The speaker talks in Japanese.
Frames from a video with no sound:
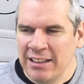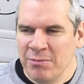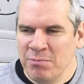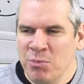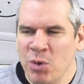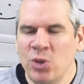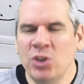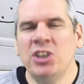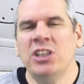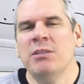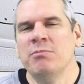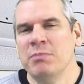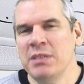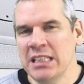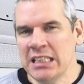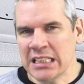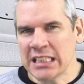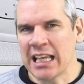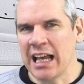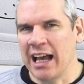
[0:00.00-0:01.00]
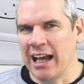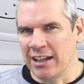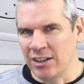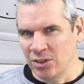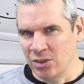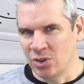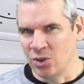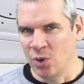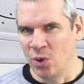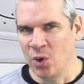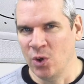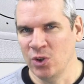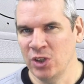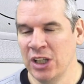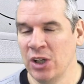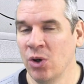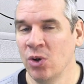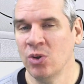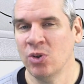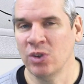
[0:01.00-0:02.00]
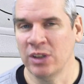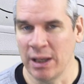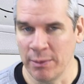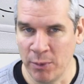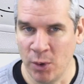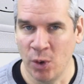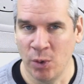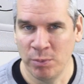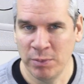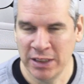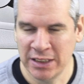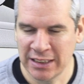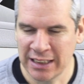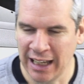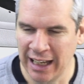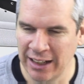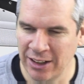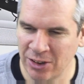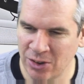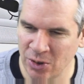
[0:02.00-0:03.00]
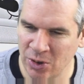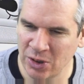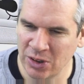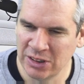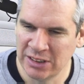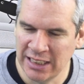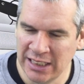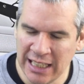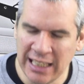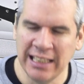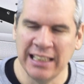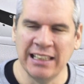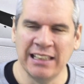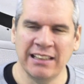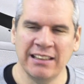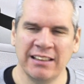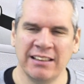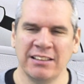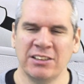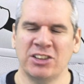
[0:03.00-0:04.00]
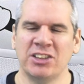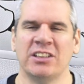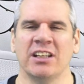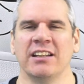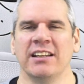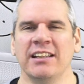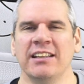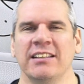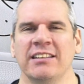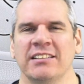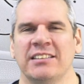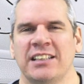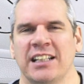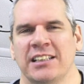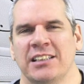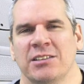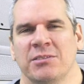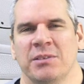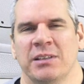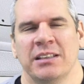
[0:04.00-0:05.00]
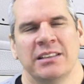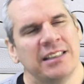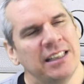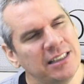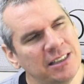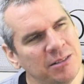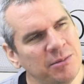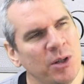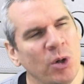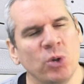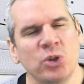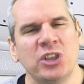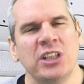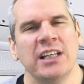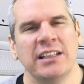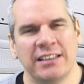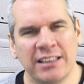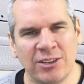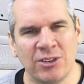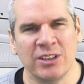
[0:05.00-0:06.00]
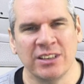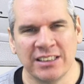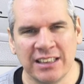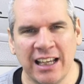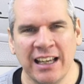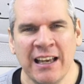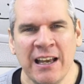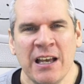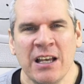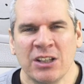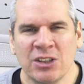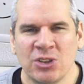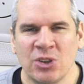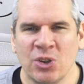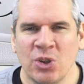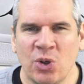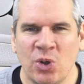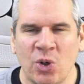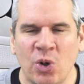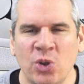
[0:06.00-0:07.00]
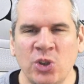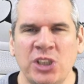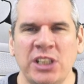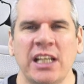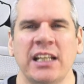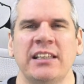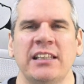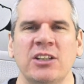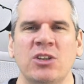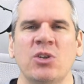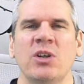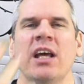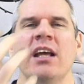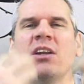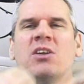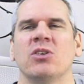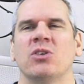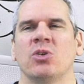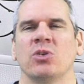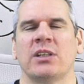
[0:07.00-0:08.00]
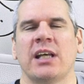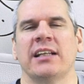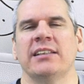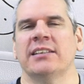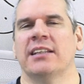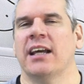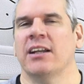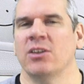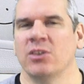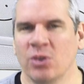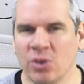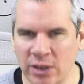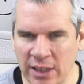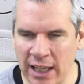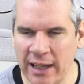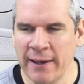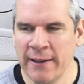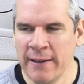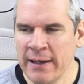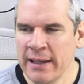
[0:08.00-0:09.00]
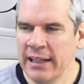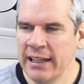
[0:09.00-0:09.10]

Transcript: もしミスがあると、日本語でもミスがあると、ぜひ下に説明教えてください。その教えてくれると助かるので、